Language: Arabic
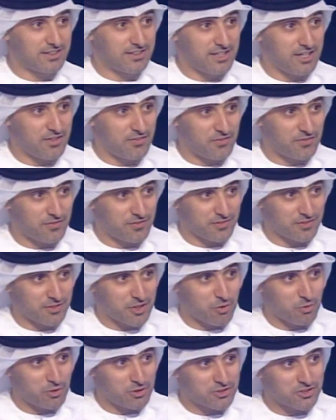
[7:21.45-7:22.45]
كيف
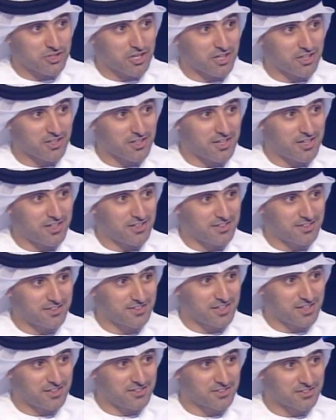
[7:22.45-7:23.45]
ناويين ان شاء الله
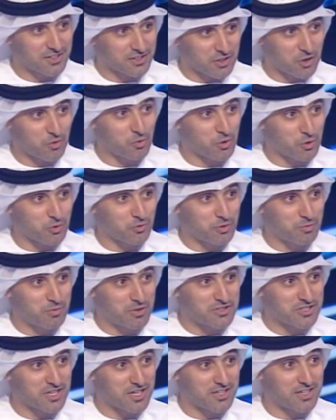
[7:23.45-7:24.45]
يعني تتطوروا في
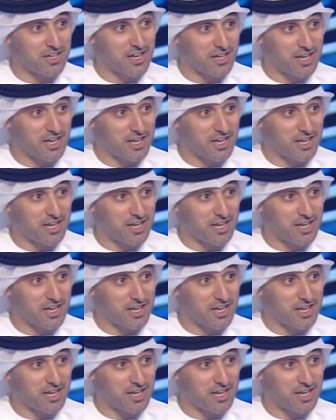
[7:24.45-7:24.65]
مجال